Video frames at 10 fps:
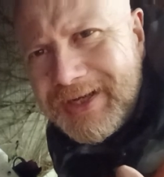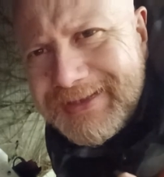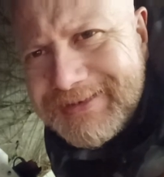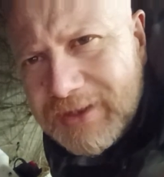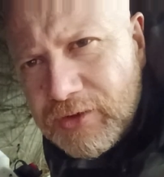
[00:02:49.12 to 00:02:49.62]
à
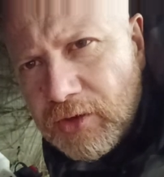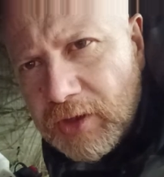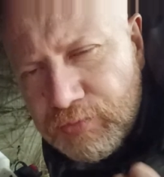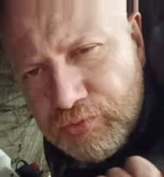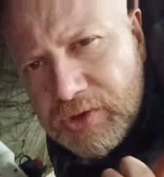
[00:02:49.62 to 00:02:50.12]

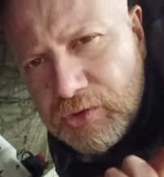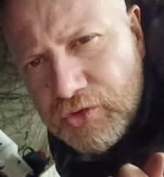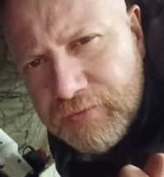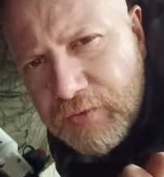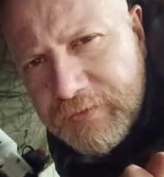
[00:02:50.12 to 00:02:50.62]
l'intérieur et puis
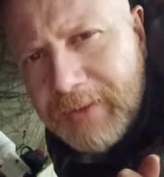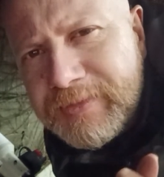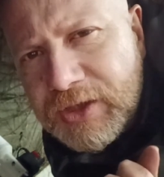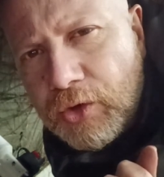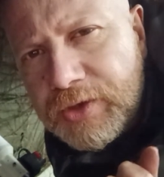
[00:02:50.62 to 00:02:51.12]
euh, je vais vous faire un
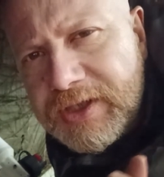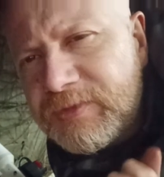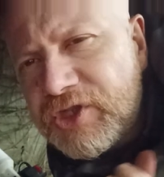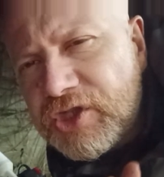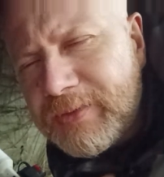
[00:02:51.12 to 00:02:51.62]
petit croquis,
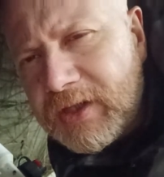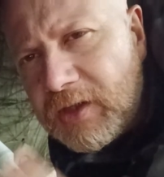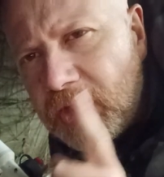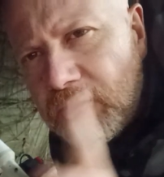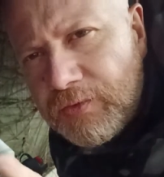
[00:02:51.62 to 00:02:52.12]
un petit schéma
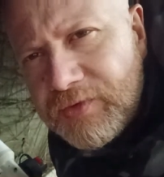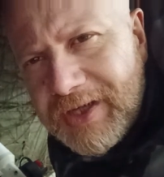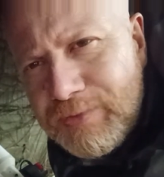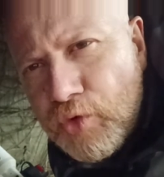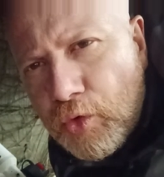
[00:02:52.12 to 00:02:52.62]
vous
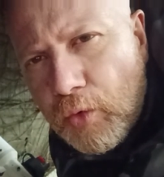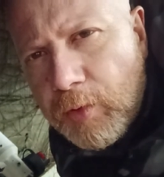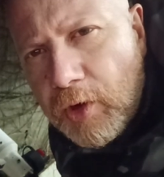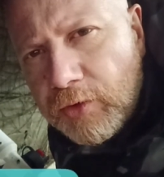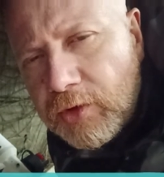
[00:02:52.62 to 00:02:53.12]
allez mieux
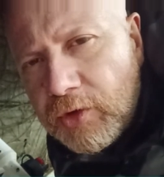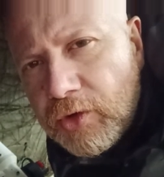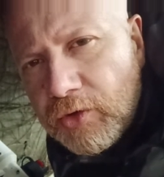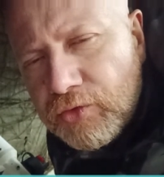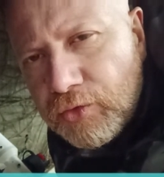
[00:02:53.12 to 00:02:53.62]
comprendre
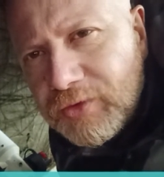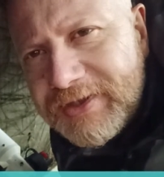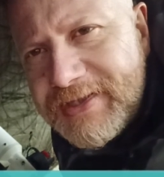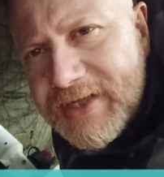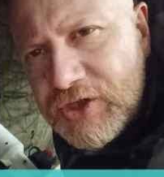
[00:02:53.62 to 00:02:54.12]
ce dont
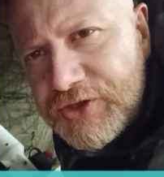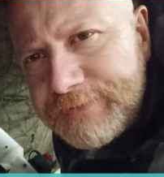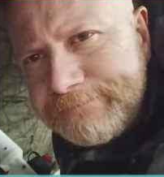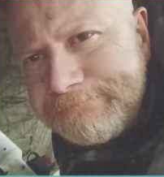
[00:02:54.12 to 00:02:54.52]
il s'agit.